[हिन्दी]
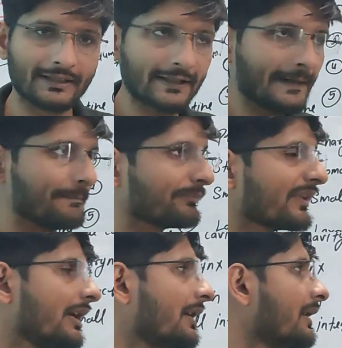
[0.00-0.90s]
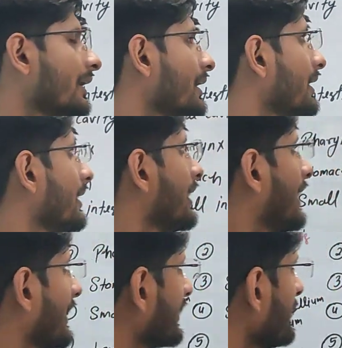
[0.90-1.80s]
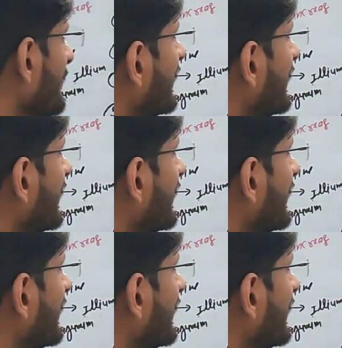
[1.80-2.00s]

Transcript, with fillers: ठीक है अगर